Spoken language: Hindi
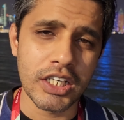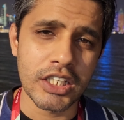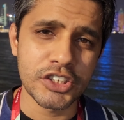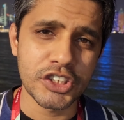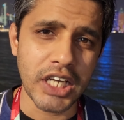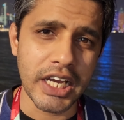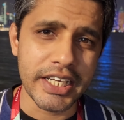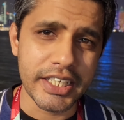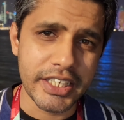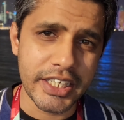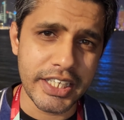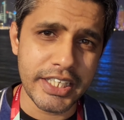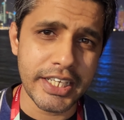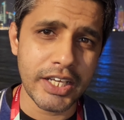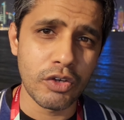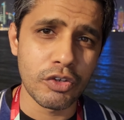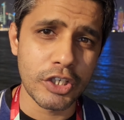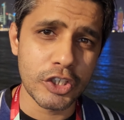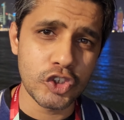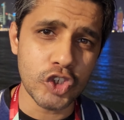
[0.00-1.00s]
शायकीन है
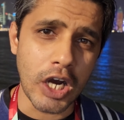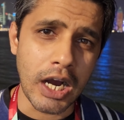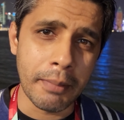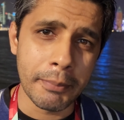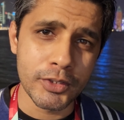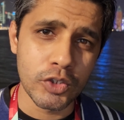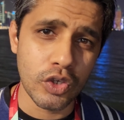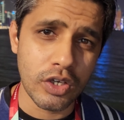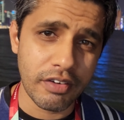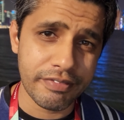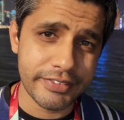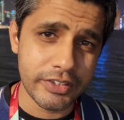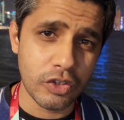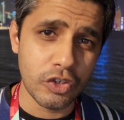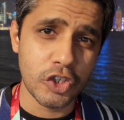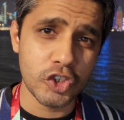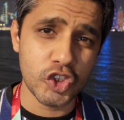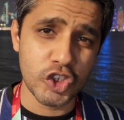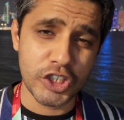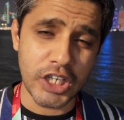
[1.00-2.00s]
उनकी जो आमद और रफ्त है
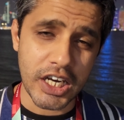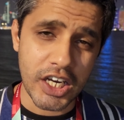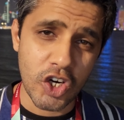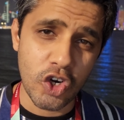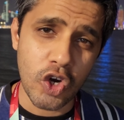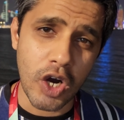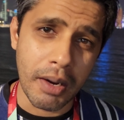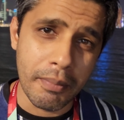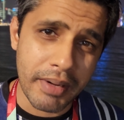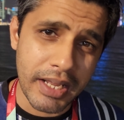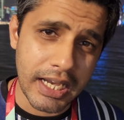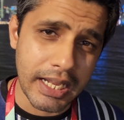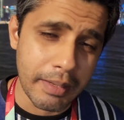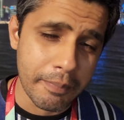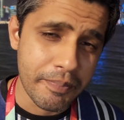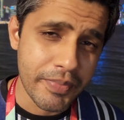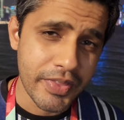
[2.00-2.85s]
उनकी जो नकल हमल है